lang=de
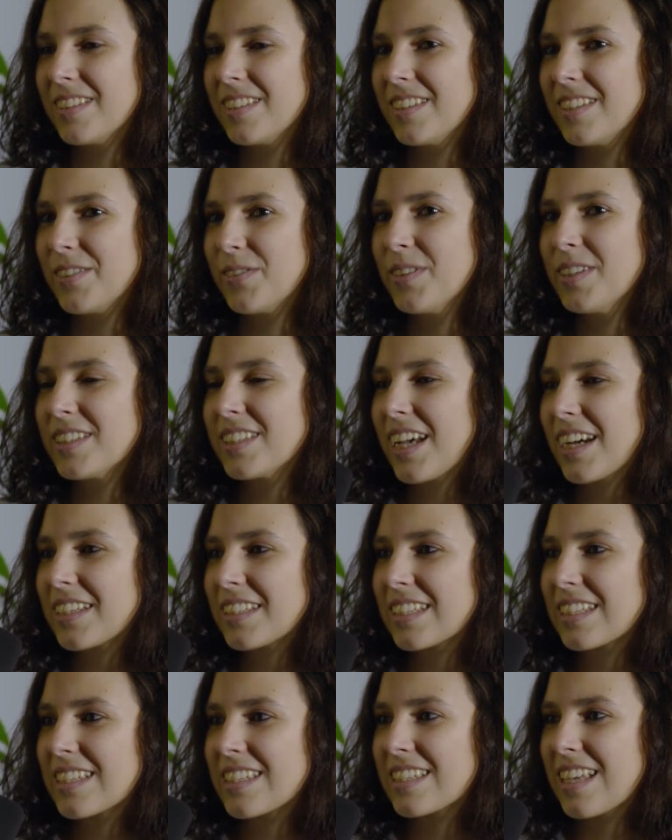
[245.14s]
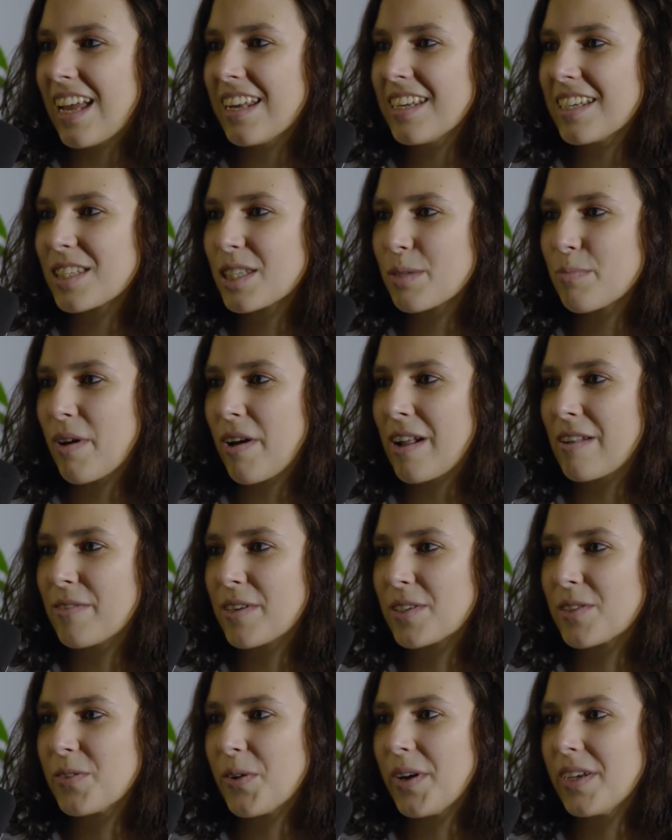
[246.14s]
ich würde nicht sagen interessant, das ist mal halt
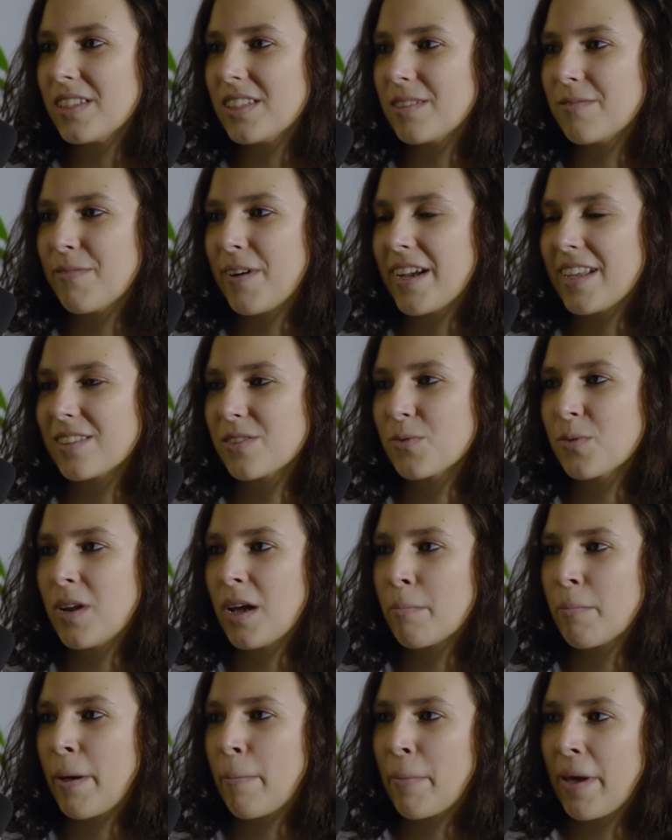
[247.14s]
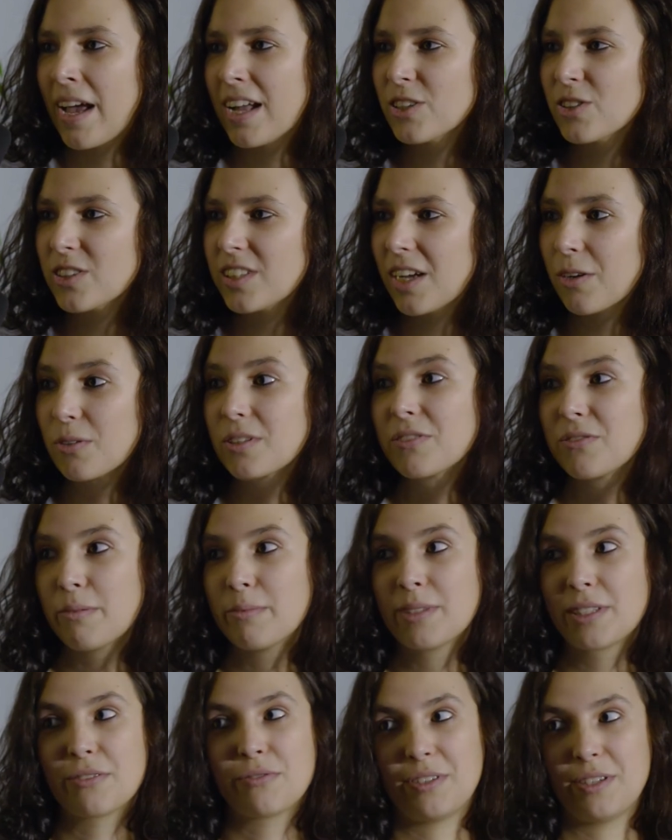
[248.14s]
was Neues. Ich war jetzt so lange bei Bärenstark und ich
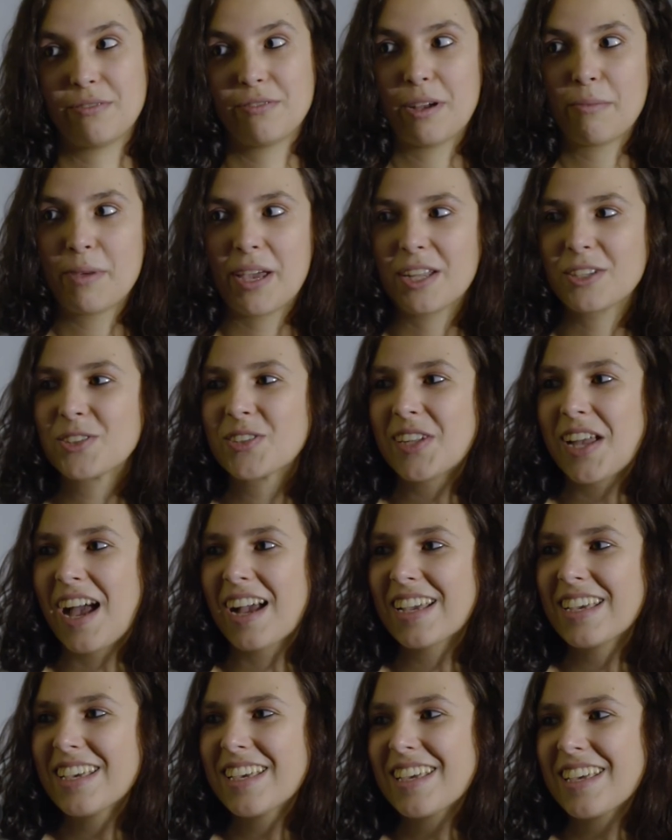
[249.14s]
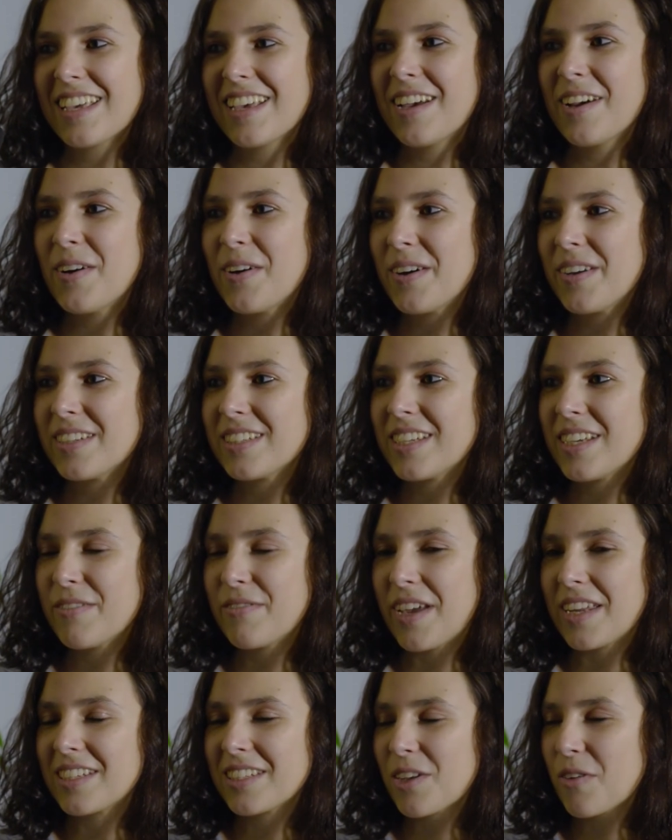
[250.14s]
vermisse auf jeden Fall Bärenstark und
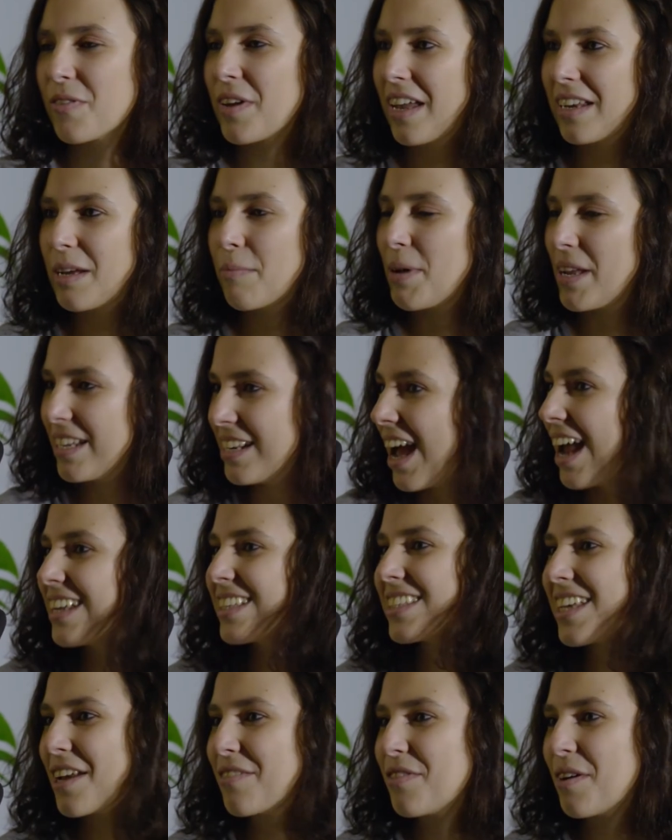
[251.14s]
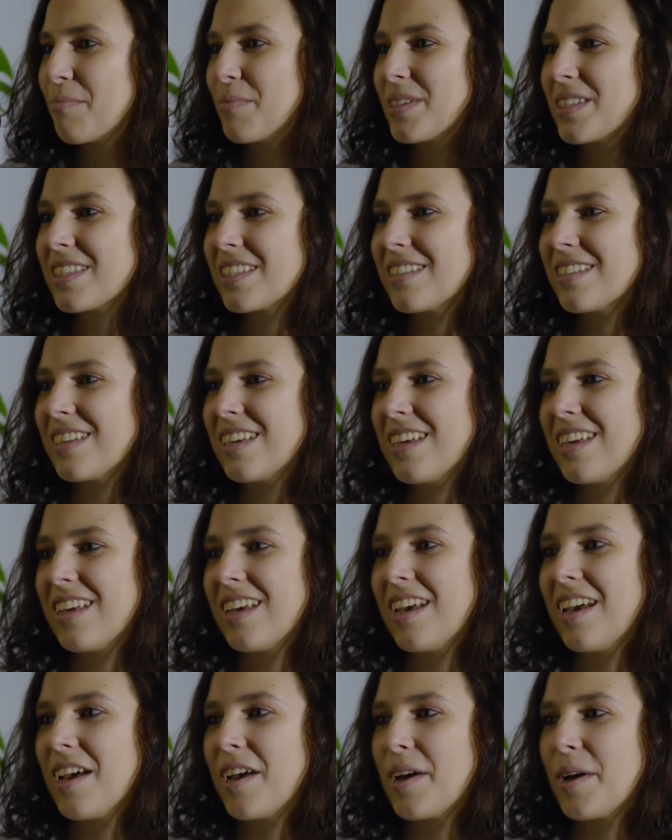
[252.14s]
äh, werde das auch während der Berlinale Zeit vermissen,
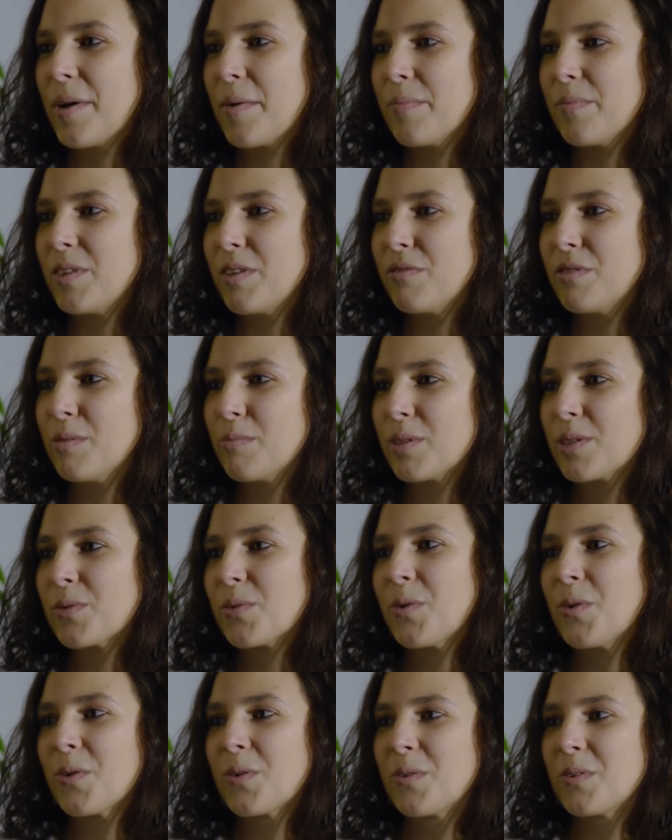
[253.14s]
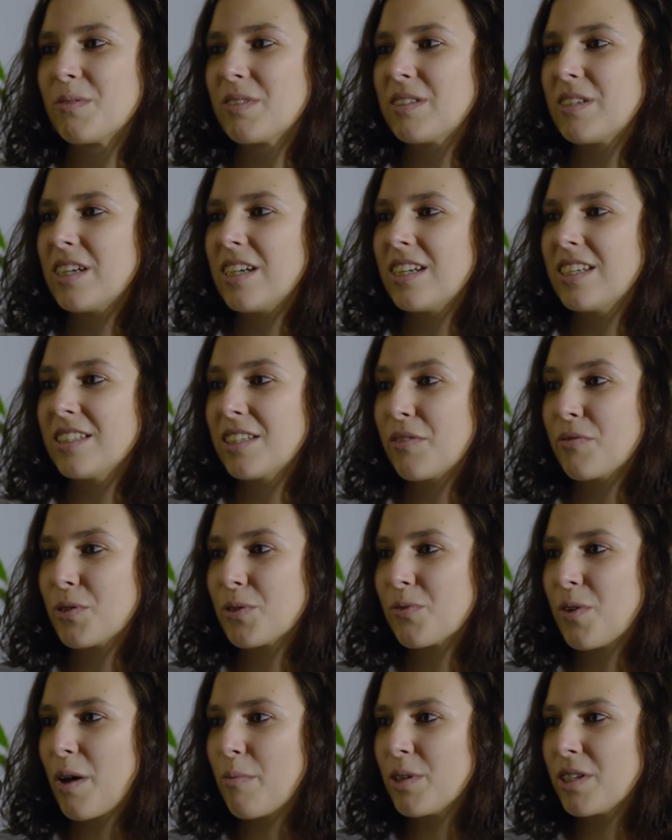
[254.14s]
ähm, die Filme zu gucken und äh,
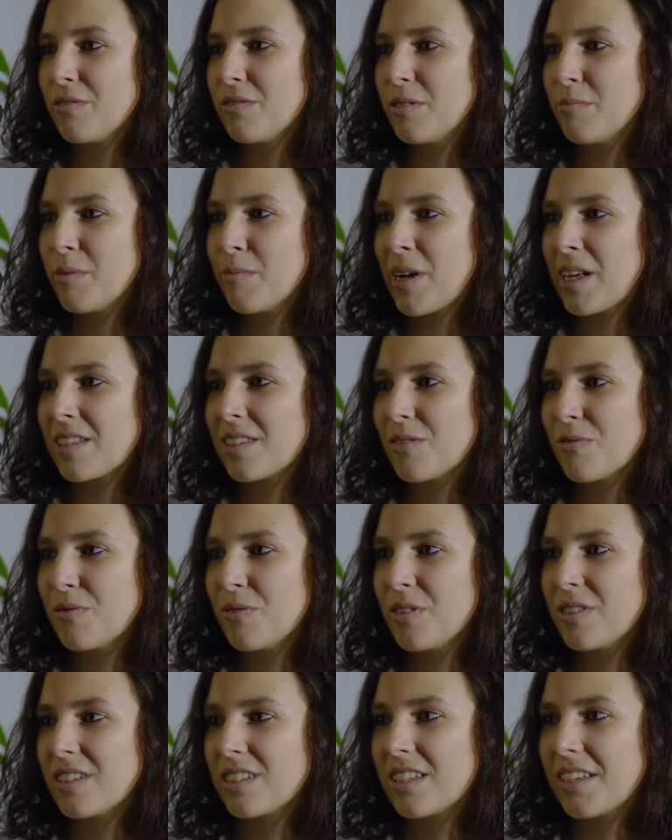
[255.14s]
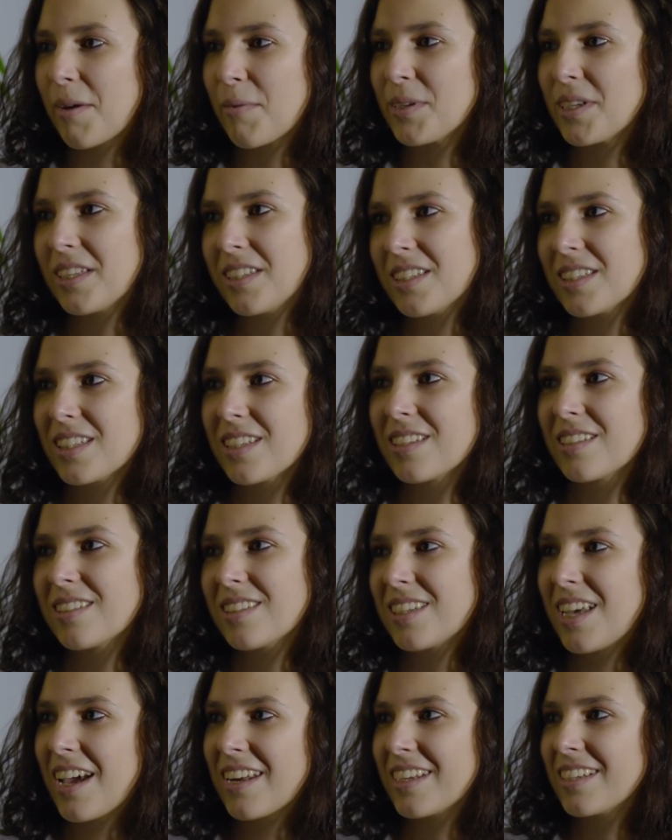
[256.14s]
Interviews vor allem mit den Filmemachern zu führen. Das habe ich ja
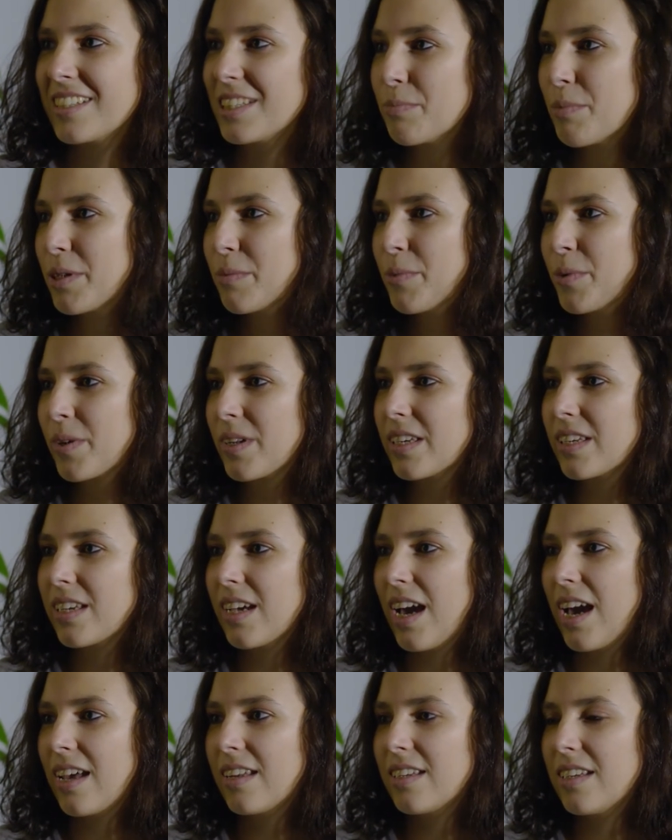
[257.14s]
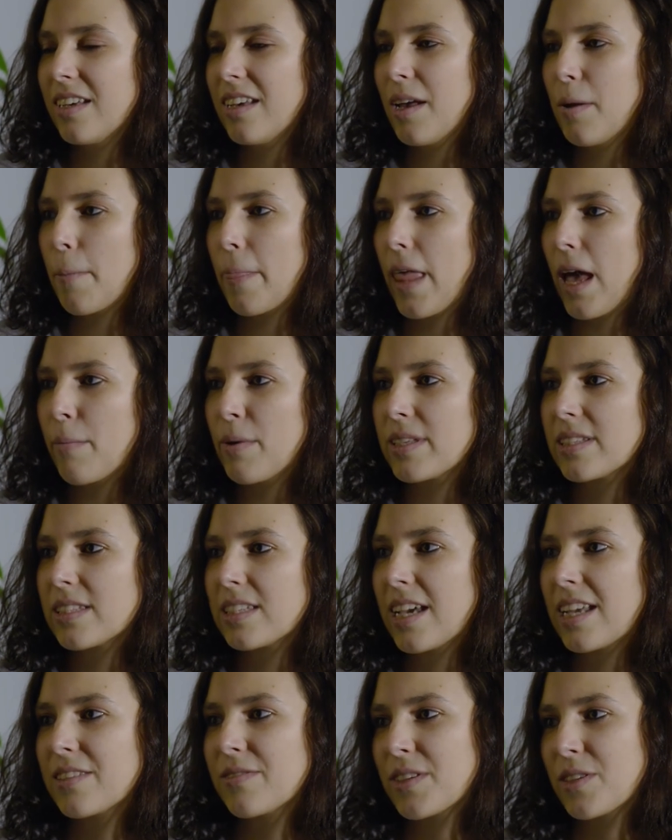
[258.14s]
dieses Jahr dann nicht mehr die Möglichkeit. Aber es
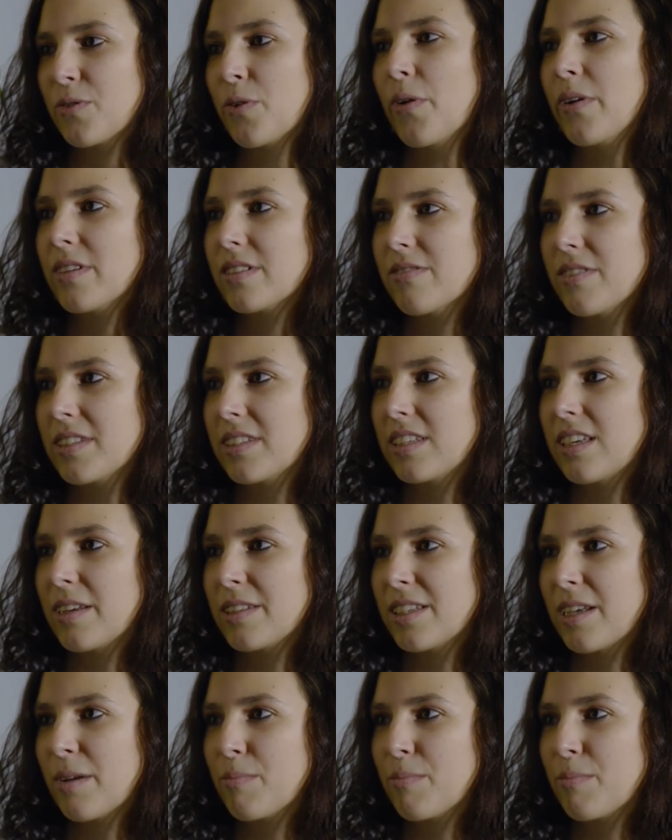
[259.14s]
ist ja jetzt was Neues, was ich jetzt